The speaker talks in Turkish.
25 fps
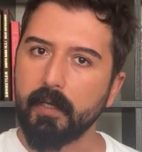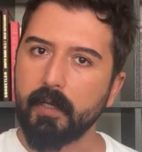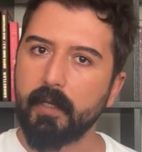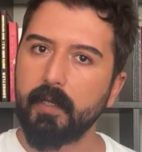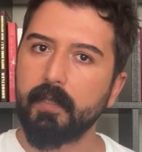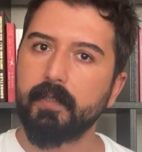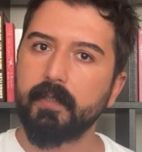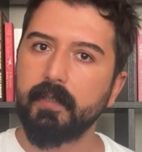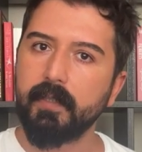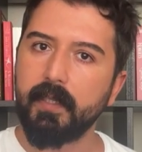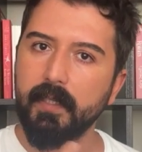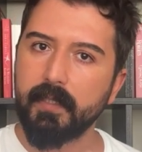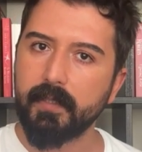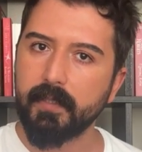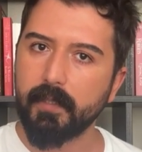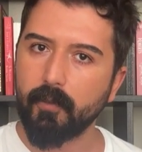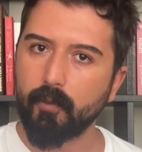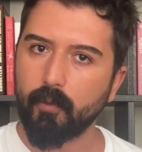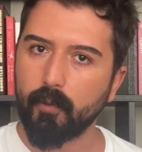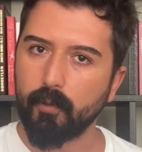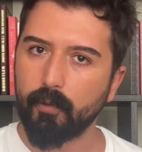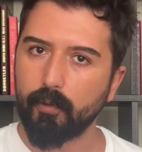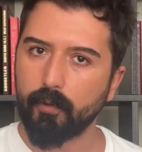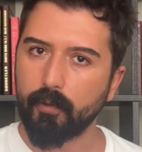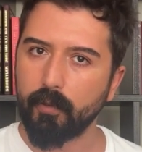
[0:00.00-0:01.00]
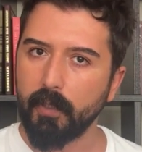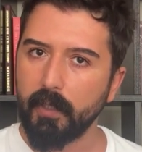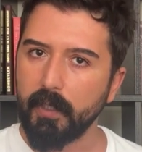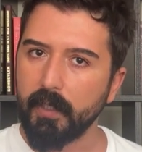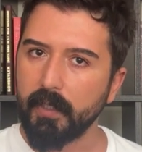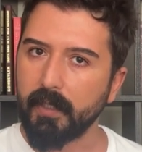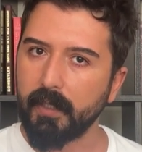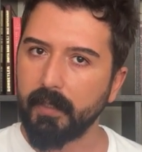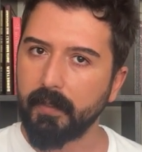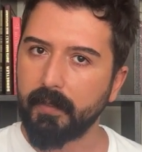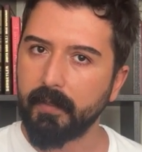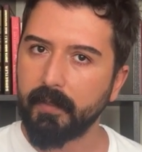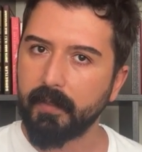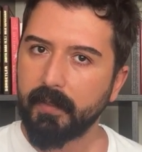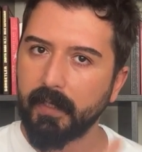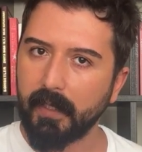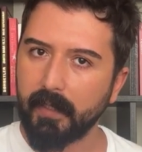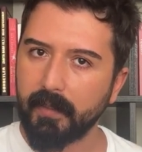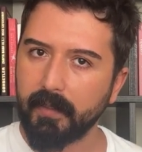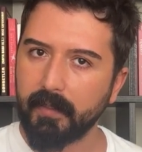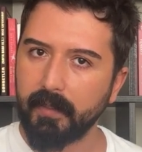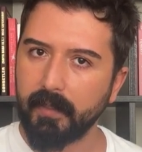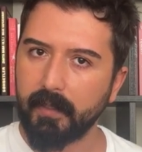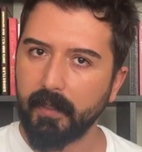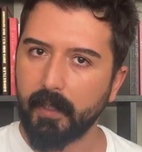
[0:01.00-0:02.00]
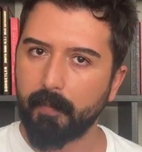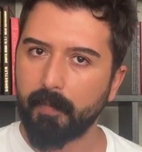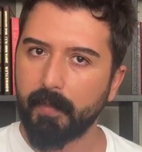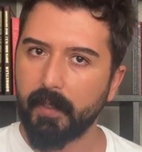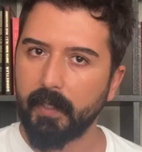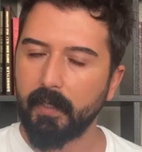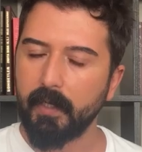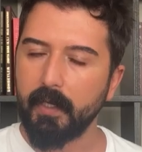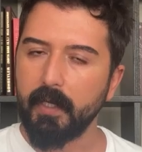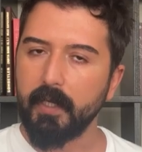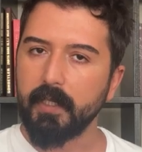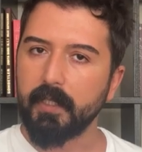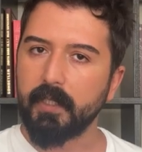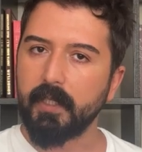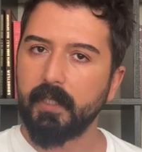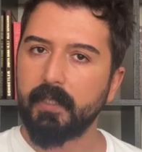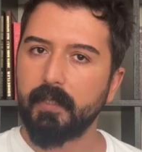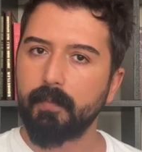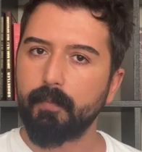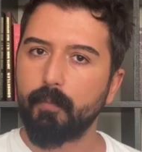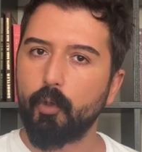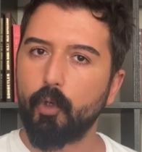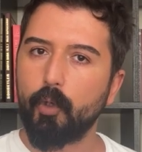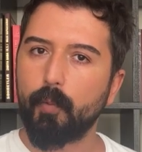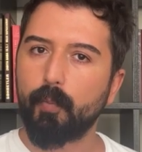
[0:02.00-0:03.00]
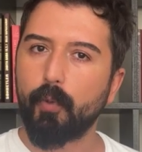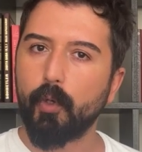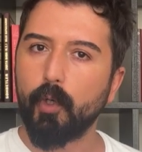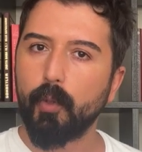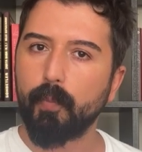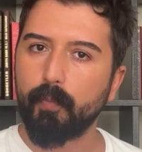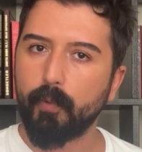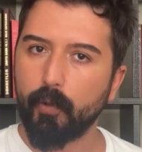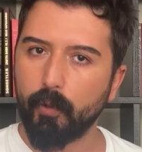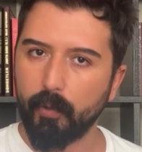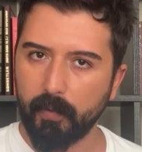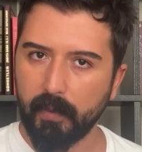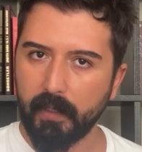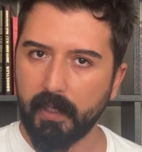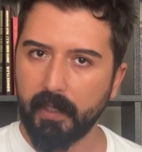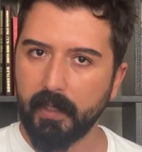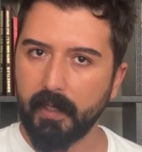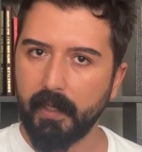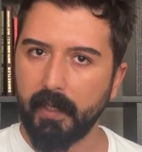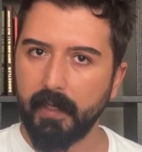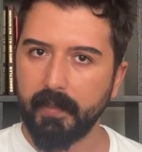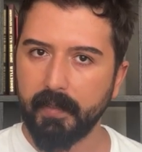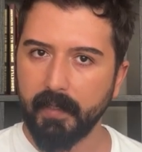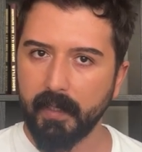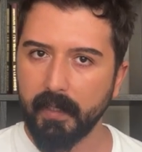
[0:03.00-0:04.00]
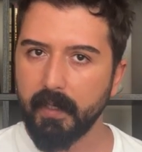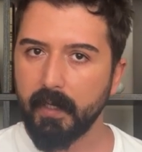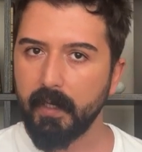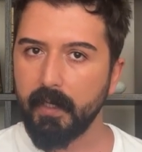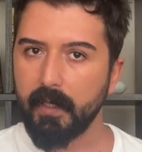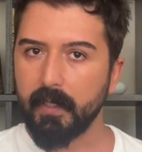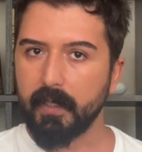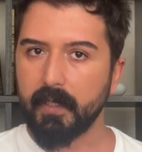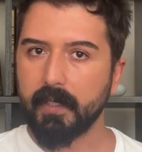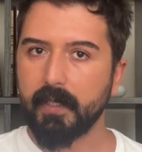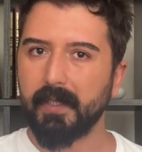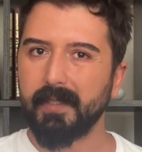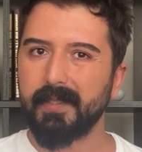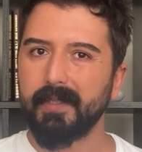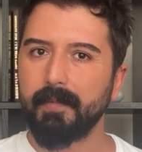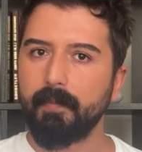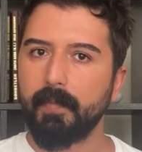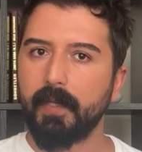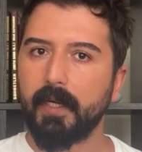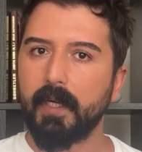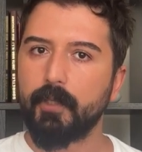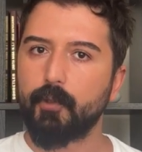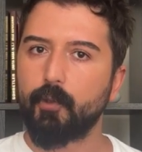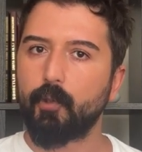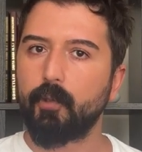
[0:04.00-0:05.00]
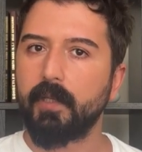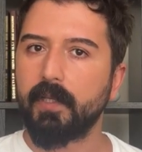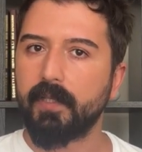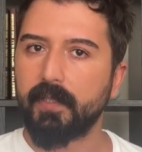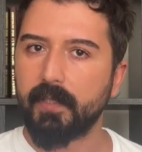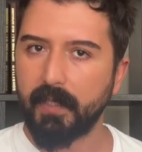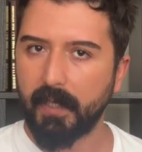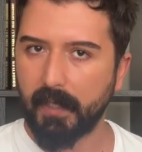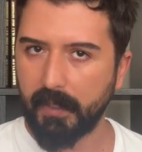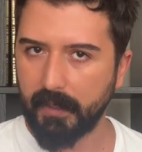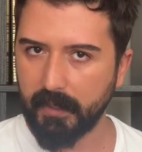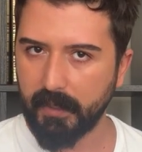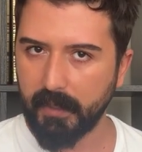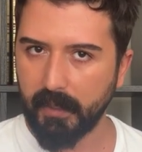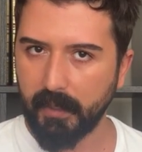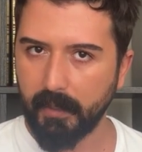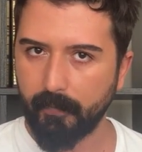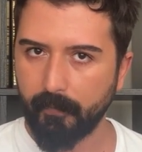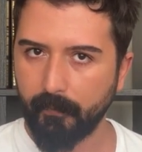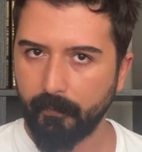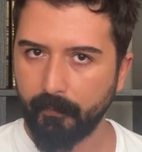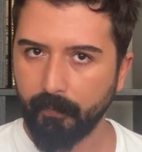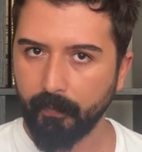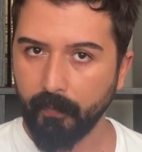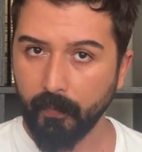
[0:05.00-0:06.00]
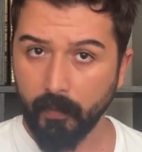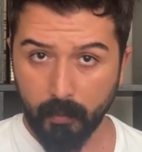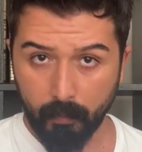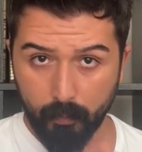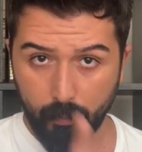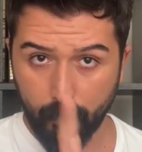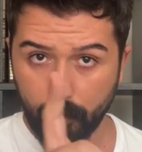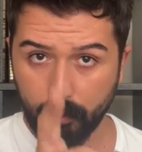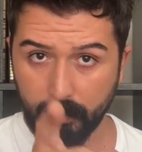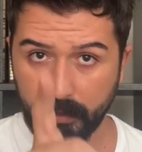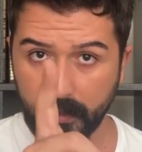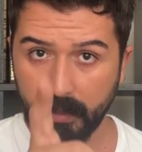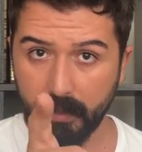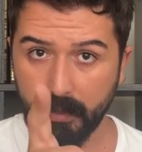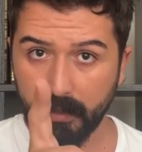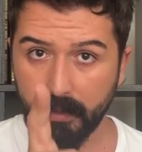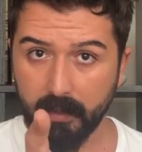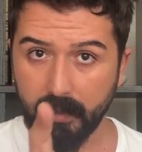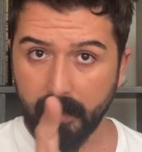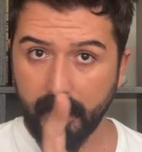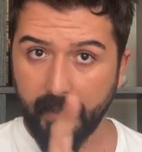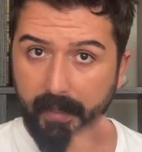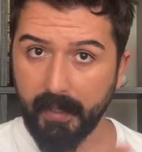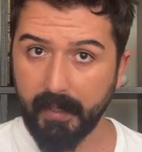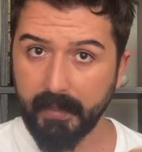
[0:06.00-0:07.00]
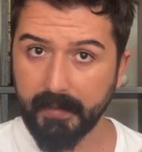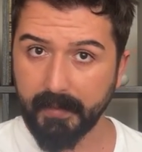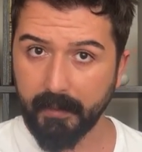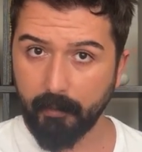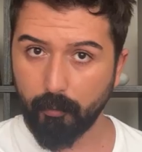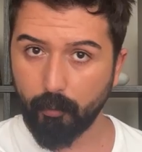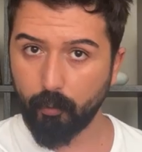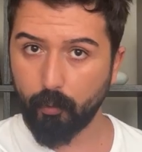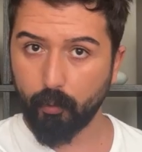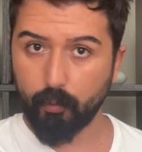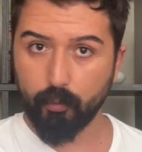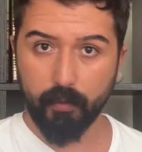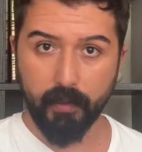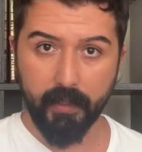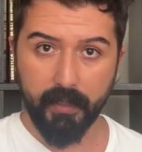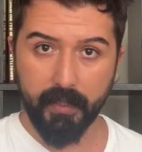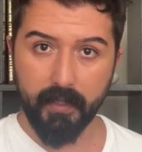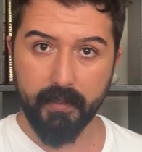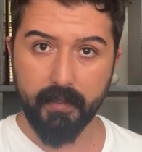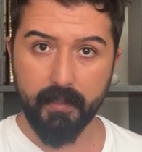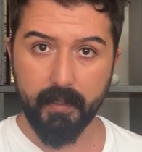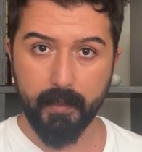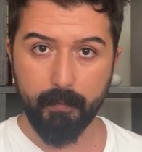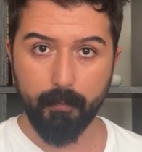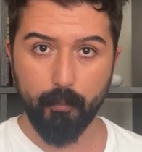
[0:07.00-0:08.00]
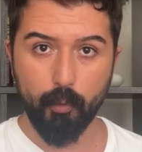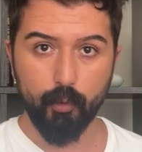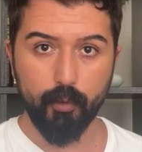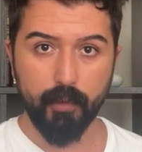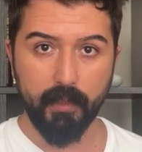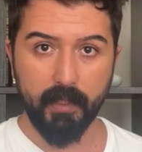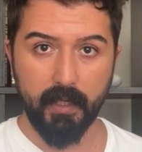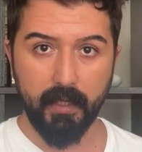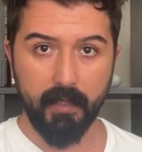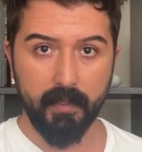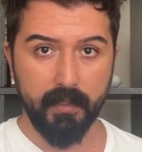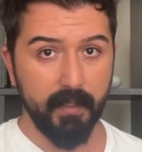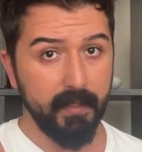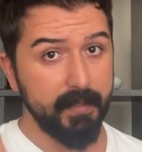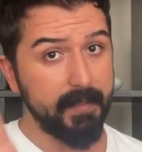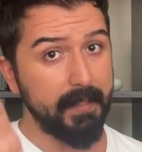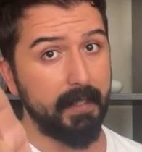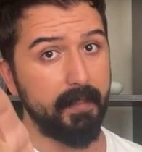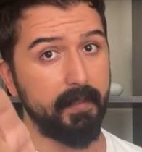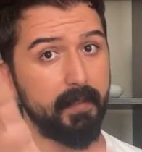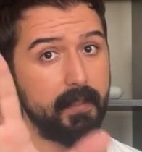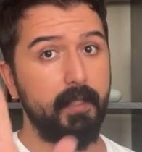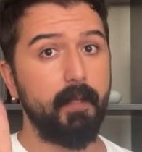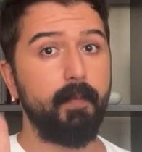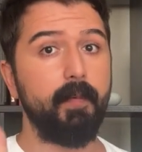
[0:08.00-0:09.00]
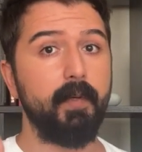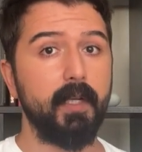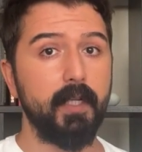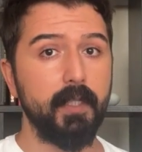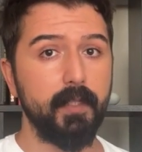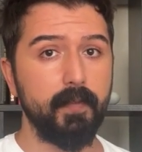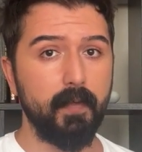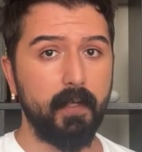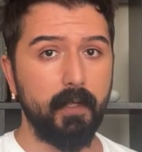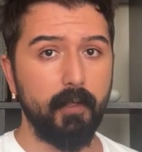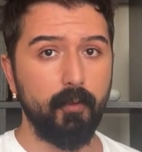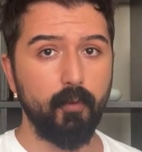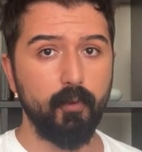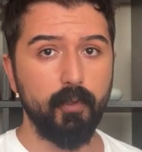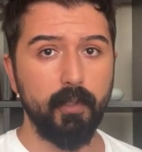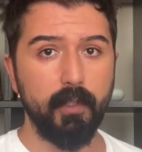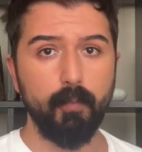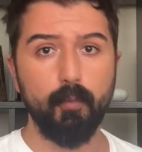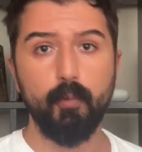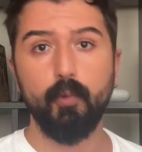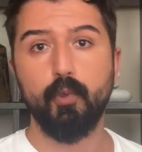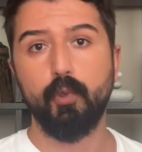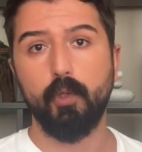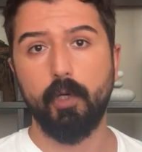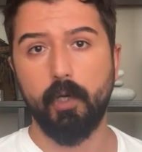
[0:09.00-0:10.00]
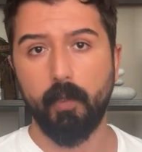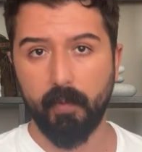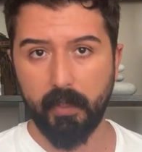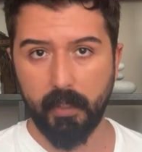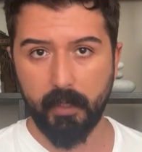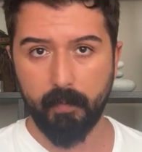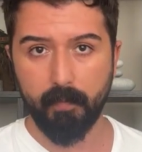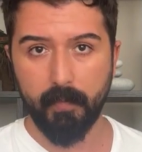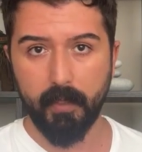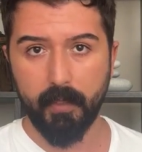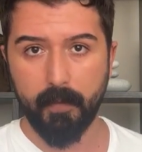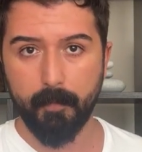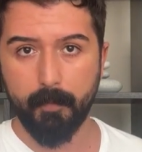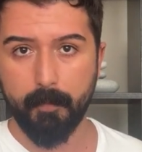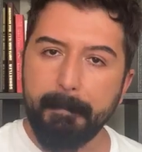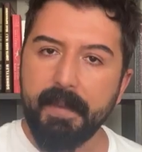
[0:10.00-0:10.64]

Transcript: Kadın destek olur, kadın takdir yapar, kadın böyle pohpohlar eder, kadın biraz yönetir erkeği. Burada eğer sen o noktaya getiremiyorsan erkeği sende de biraz var güzelim kusura bakma.